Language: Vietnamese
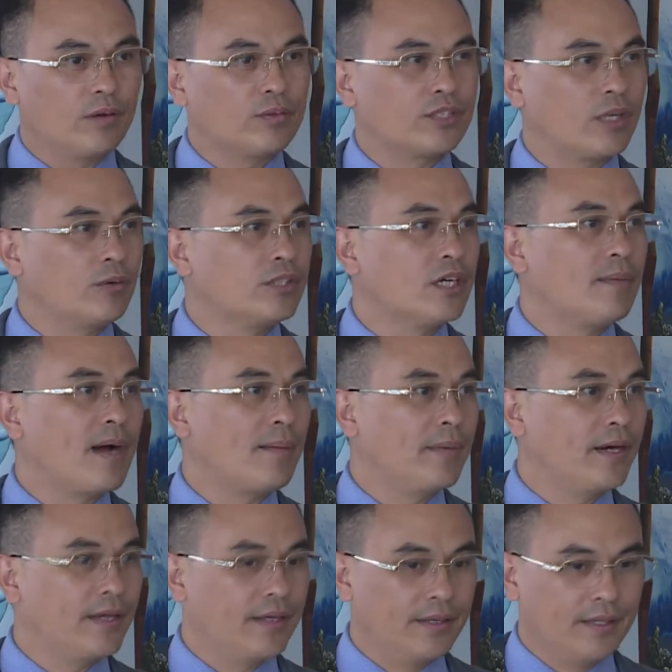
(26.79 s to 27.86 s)
vào lúc sáu giờ ba
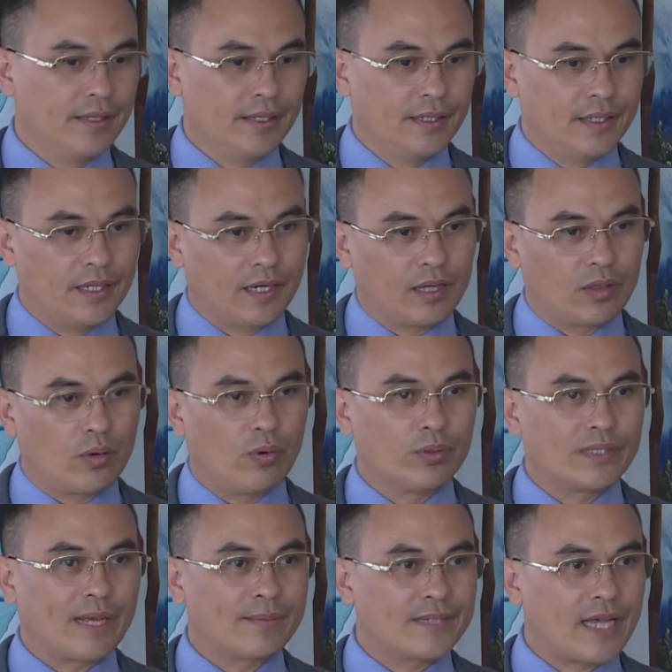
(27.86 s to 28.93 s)
mươi thì cái
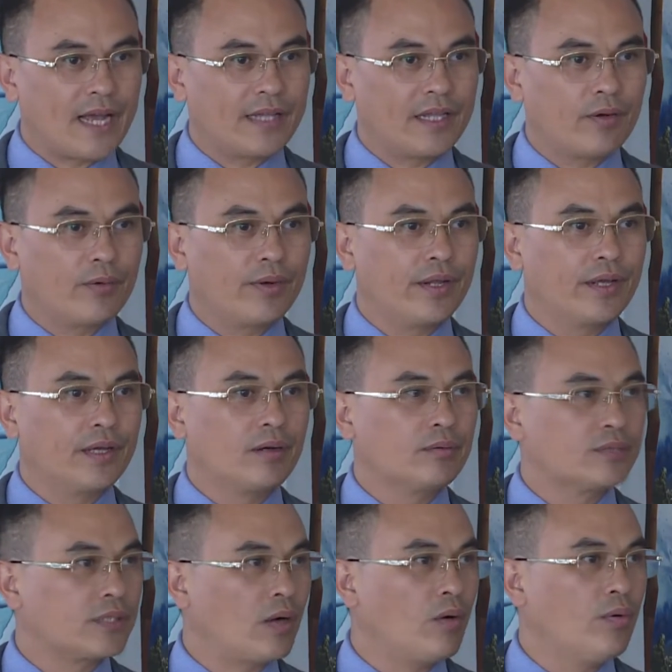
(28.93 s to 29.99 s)
tổ giám sát theo quyết định
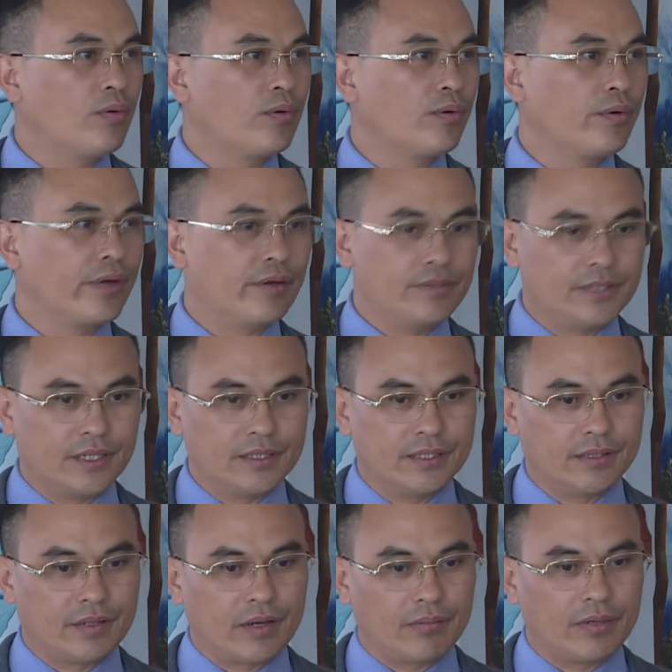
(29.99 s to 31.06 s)
không sáu của hiệu trưởng
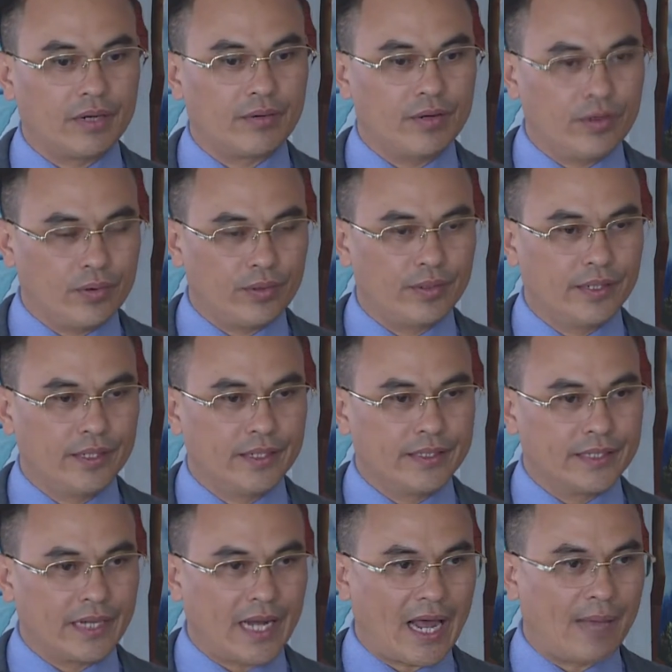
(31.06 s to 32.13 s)
trường học Lê Quý Đôn
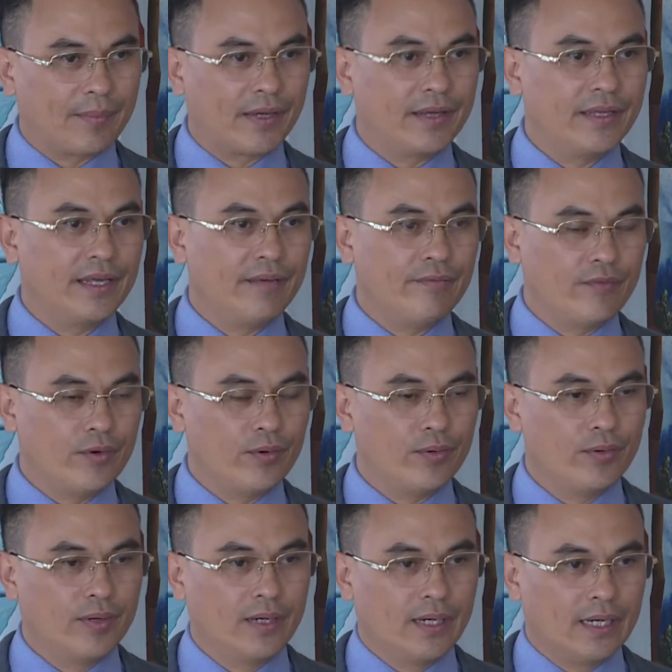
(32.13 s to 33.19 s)
sẽ làm cái nhiệm vụ
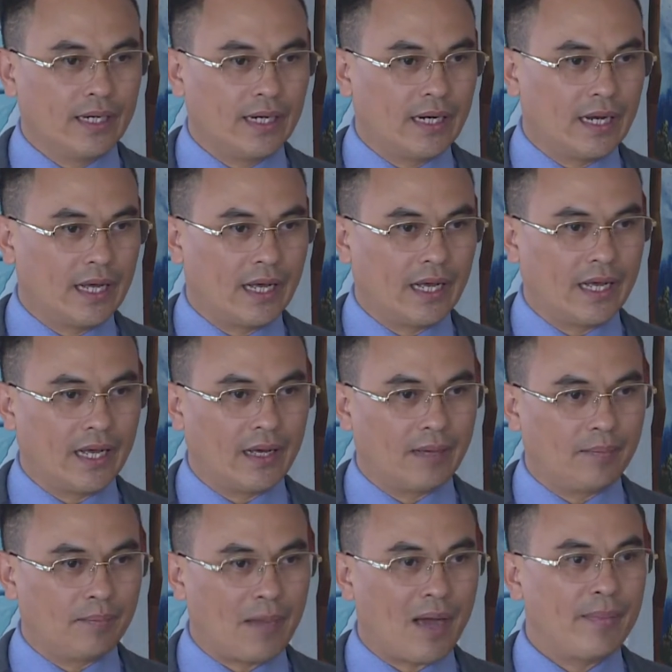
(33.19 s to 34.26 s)
là
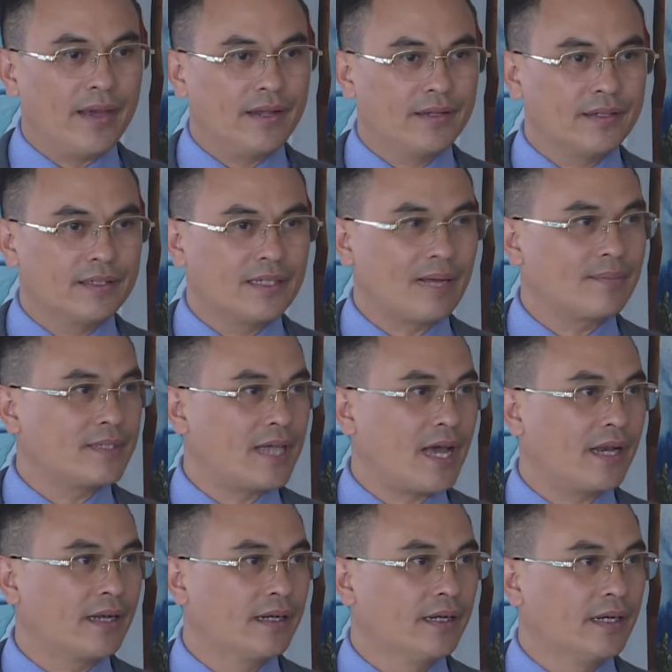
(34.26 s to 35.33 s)
ba bên giám
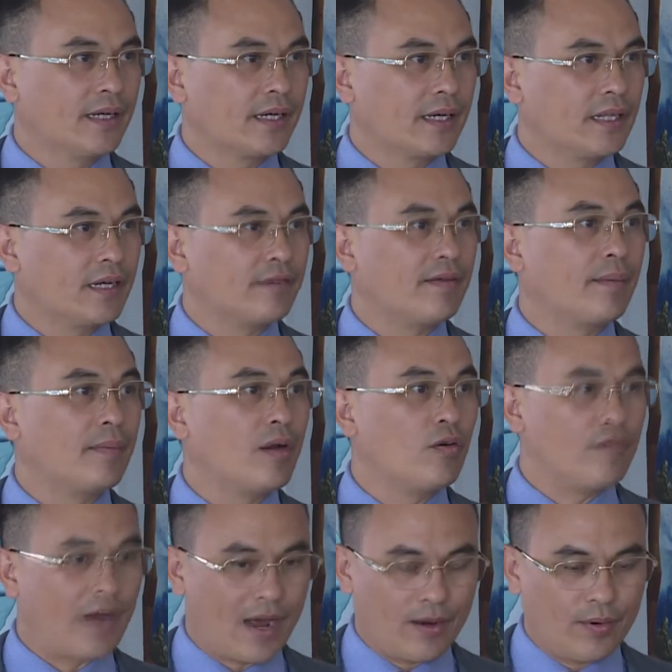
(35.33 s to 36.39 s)
sát cái thực phẩm
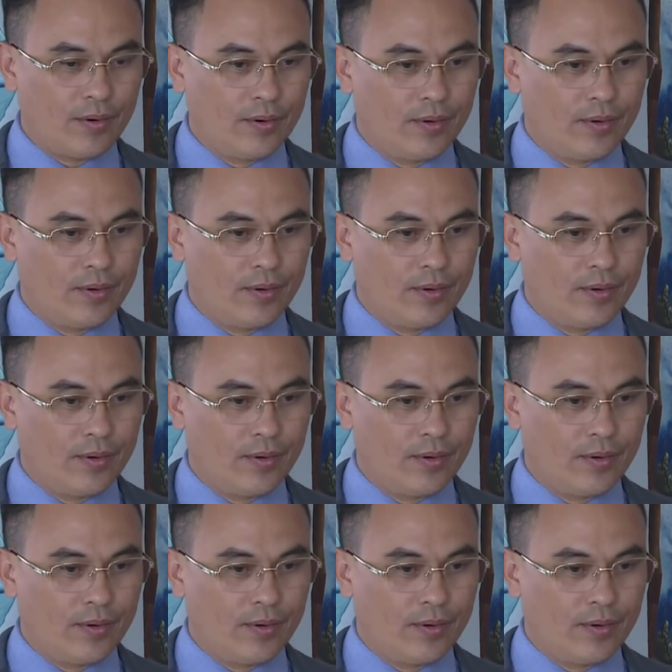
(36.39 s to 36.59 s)
đầu vào